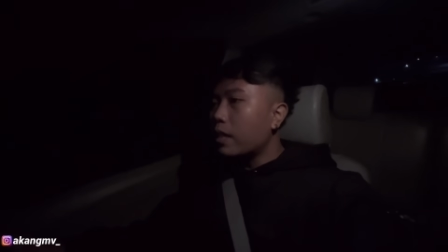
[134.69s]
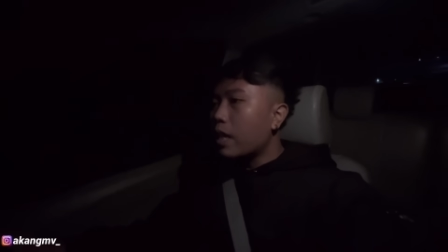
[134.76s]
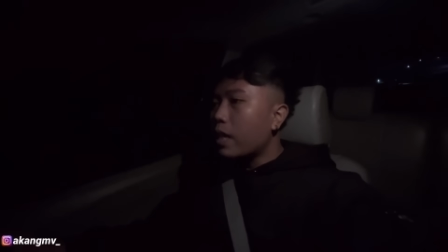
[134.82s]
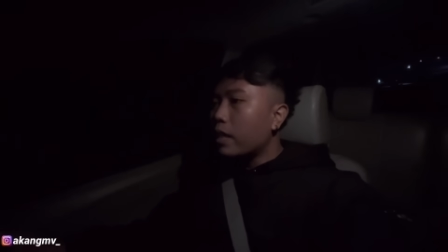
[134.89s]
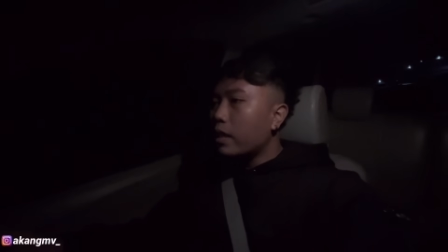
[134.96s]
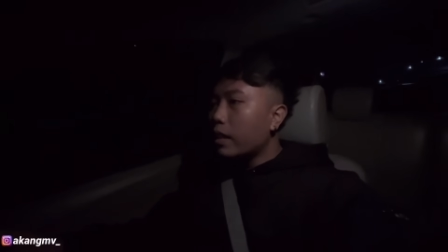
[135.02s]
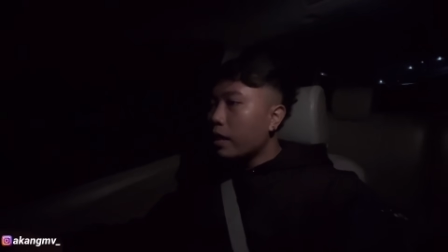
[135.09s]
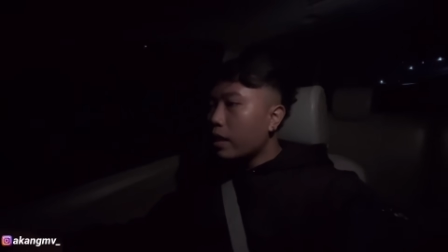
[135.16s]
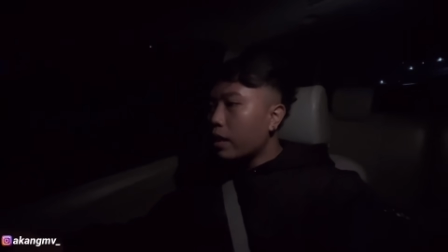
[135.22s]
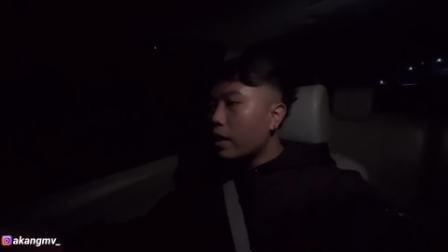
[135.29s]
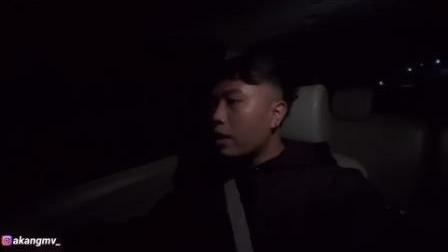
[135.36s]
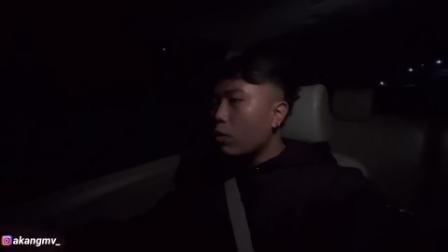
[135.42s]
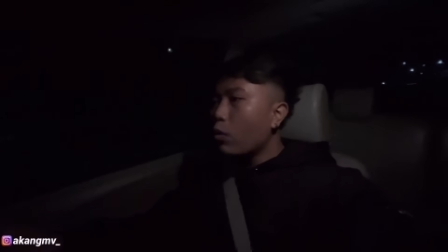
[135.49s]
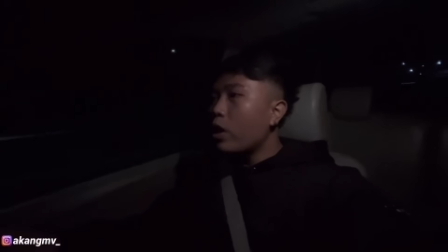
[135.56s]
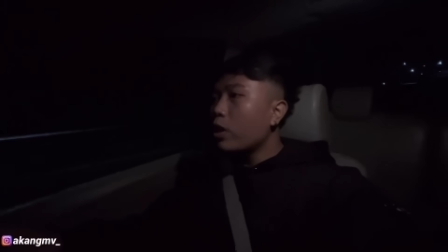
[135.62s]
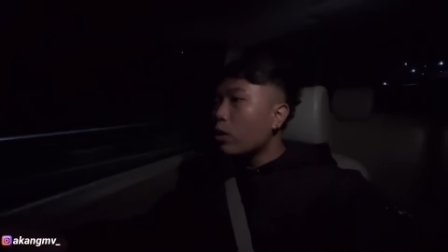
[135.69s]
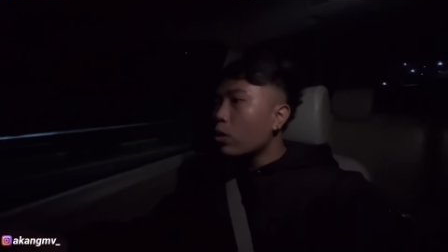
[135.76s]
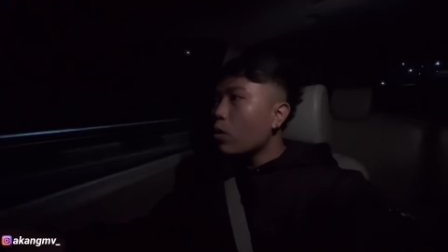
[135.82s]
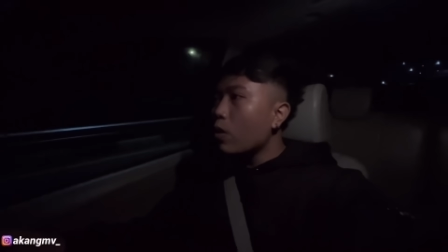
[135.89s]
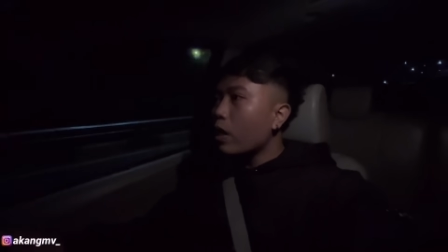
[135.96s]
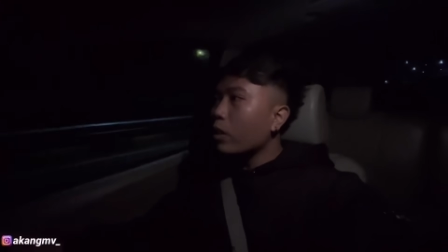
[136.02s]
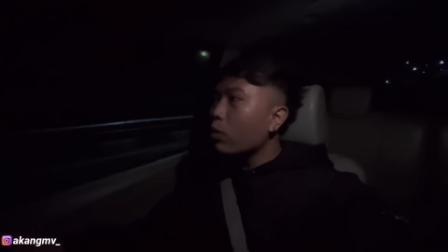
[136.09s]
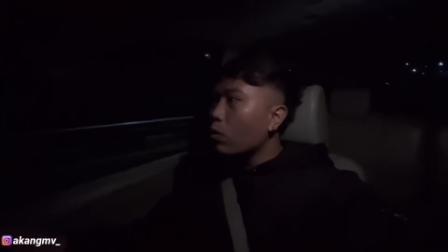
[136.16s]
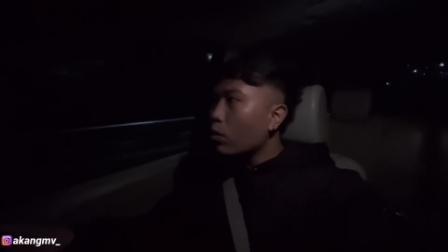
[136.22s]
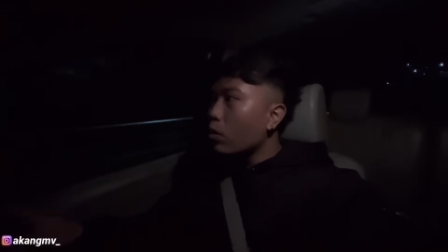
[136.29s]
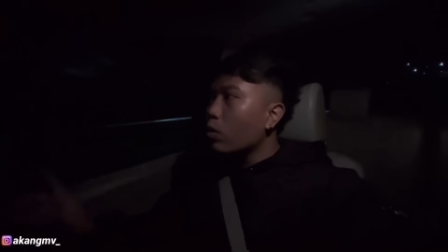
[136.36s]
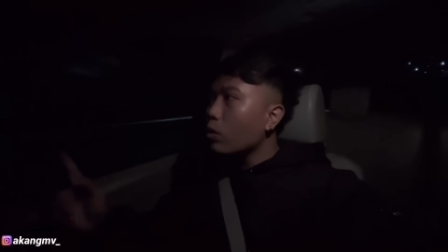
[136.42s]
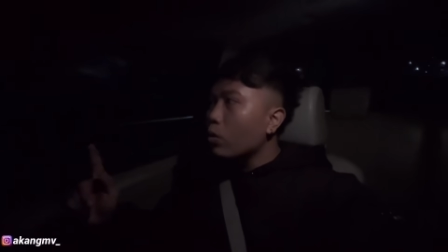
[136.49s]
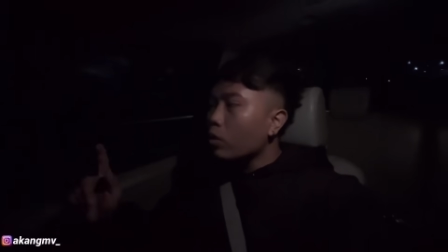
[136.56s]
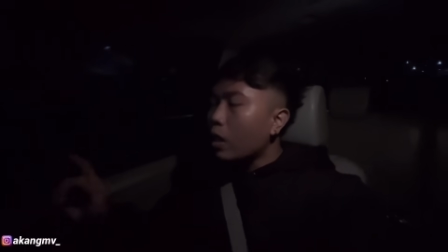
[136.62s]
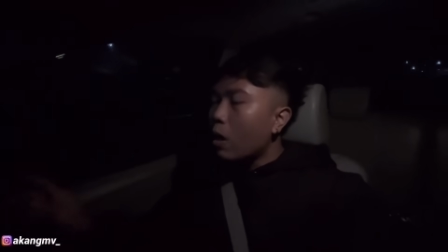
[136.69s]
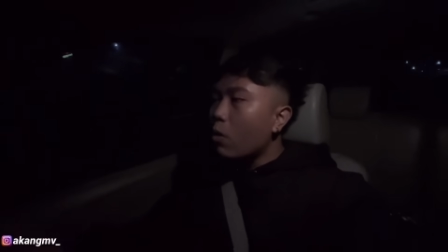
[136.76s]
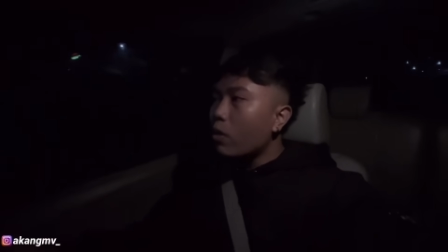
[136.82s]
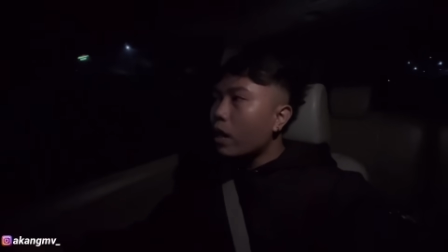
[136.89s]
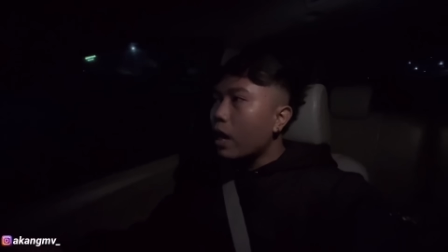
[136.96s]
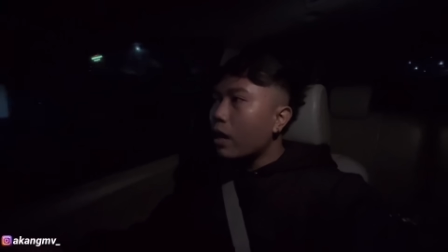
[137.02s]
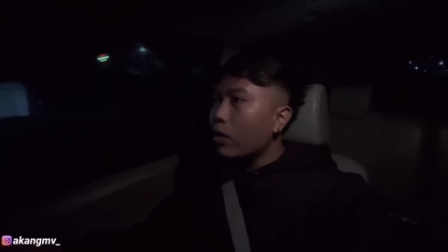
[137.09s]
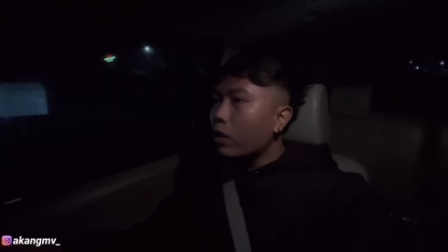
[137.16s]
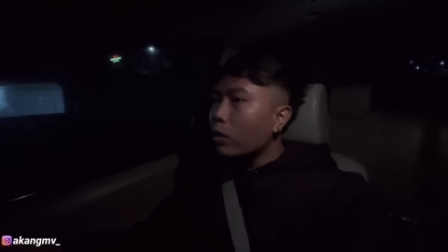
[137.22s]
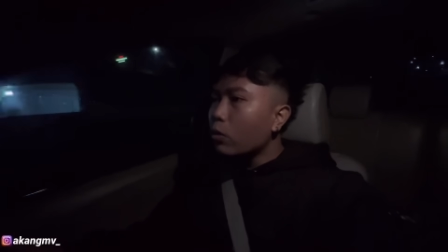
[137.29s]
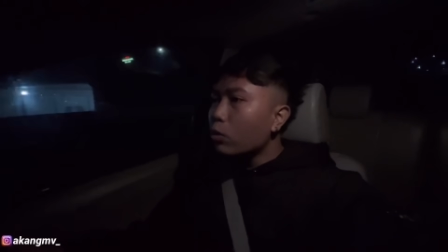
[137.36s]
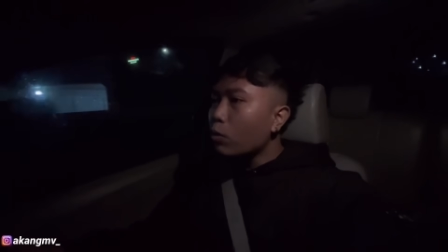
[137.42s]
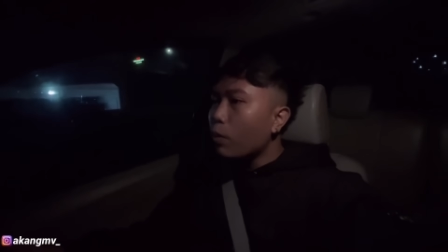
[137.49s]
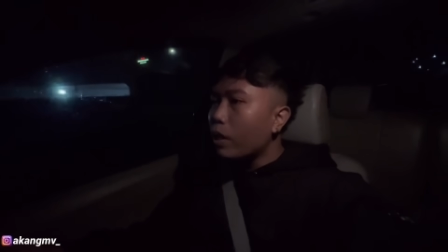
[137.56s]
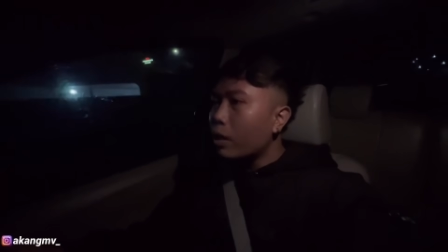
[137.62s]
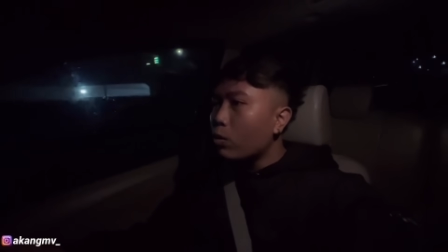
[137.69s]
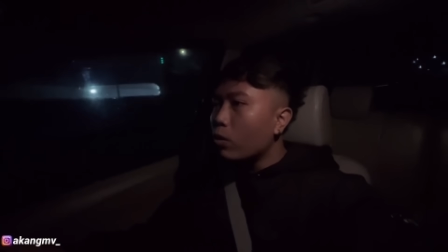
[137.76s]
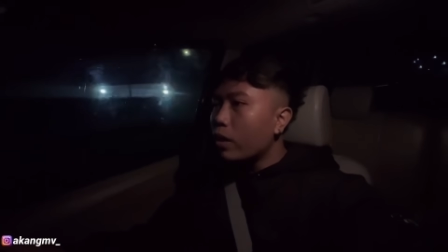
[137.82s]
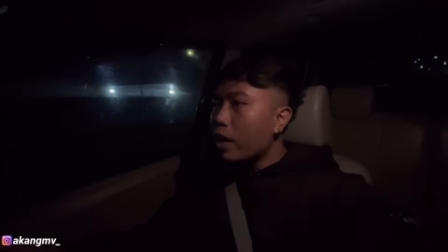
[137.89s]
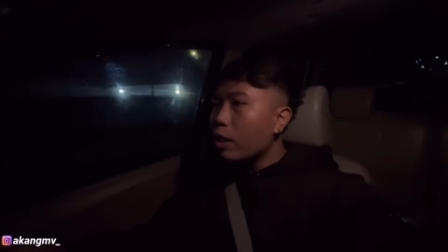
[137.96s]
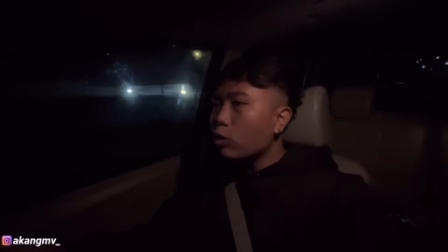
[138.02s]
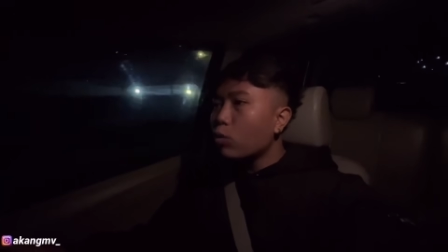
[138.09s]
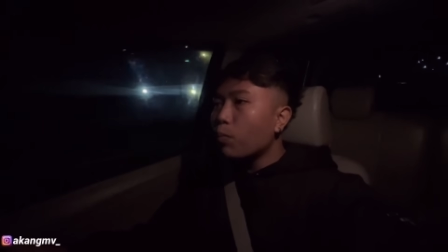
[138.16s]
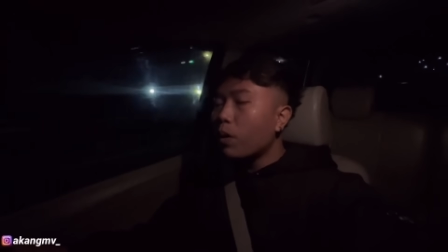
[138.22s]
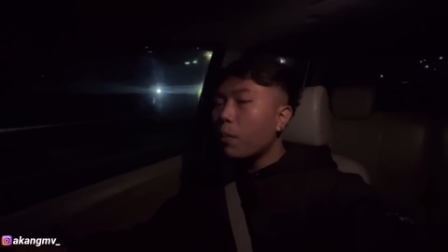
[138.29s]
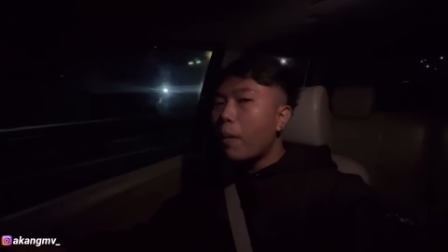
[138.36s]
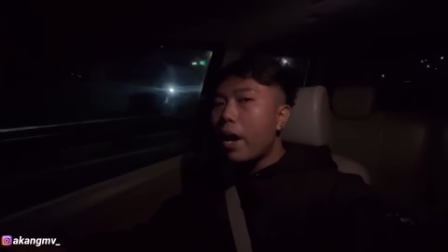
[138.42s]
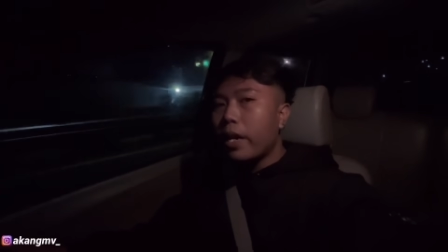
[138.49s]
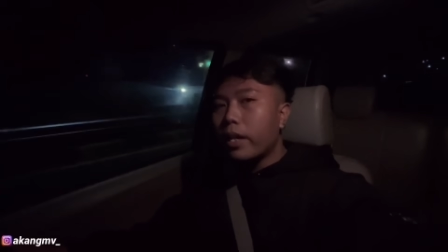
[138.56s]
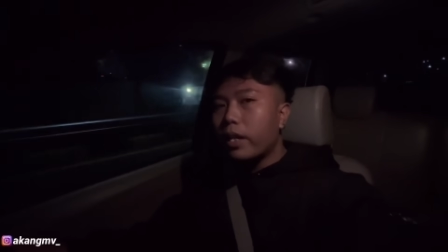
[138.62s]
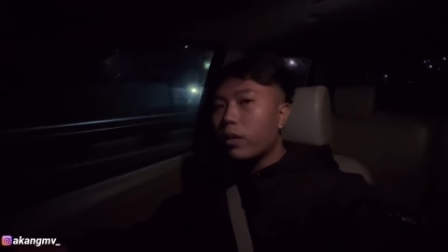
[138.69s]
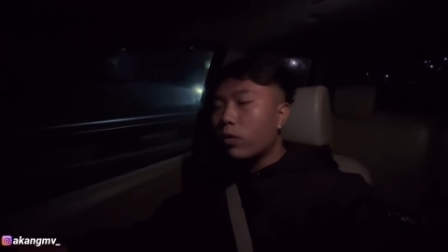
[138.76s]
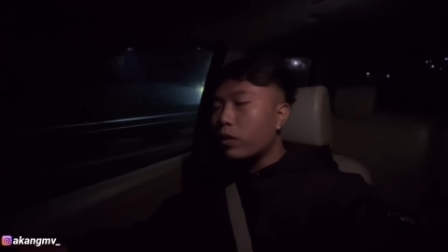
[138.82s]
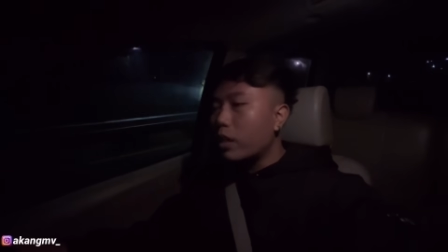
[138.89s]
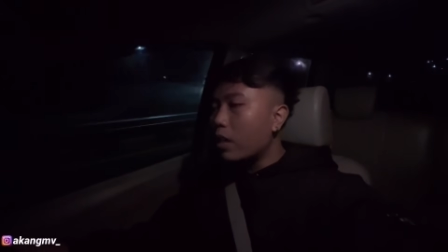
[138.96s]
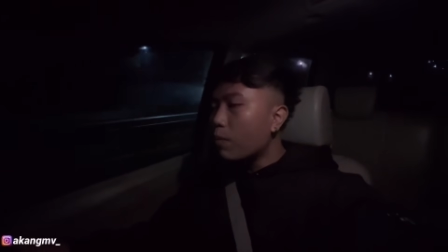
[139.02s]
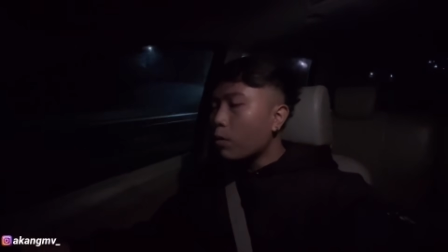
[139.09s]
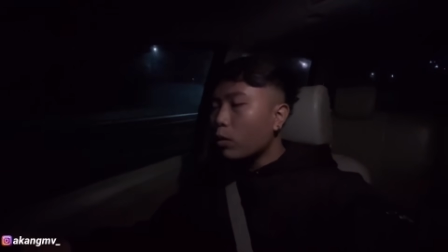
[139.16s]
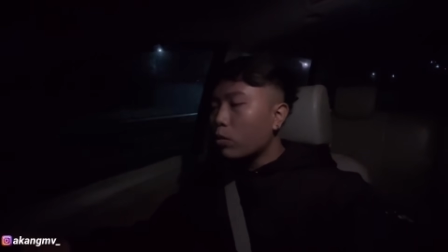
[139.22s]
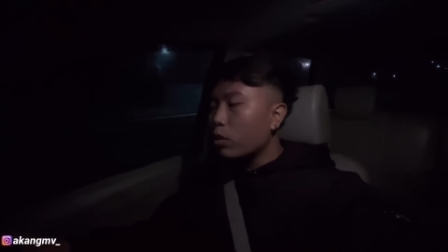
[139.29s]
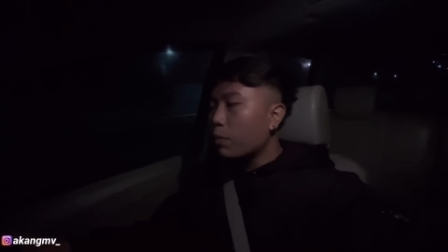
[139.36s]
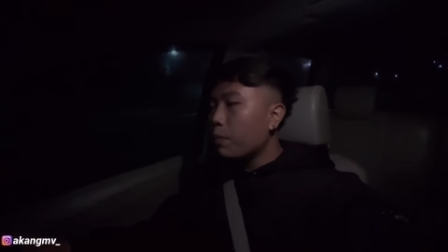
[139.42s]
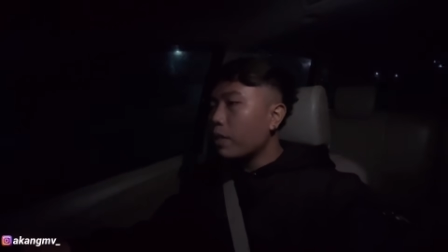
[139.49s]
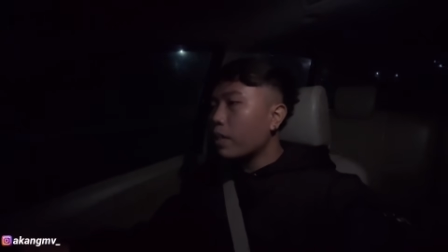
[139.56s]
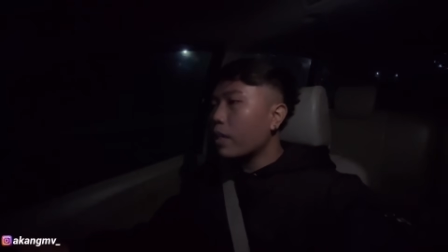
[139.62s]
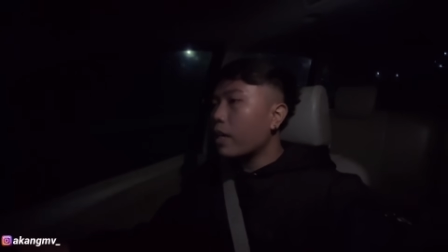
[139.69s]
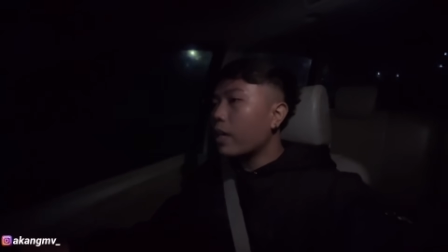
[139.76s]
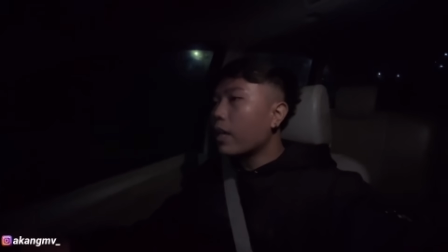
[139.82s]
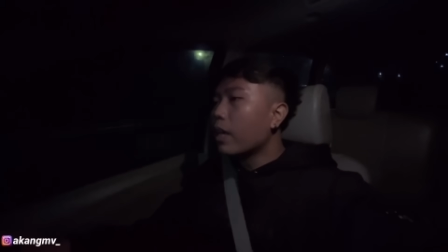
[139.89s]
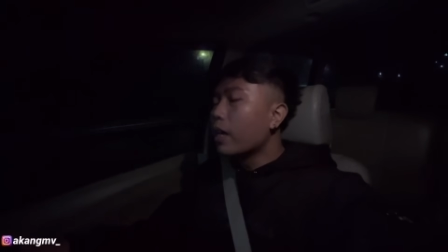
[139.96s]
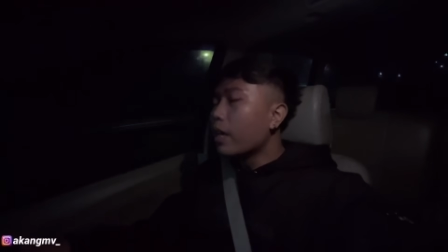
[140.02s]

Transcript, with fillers: jadi uh, eh, gue itu waktu tahun lalu itu cuma diundang Superbike gitu jadi MotoGP enggak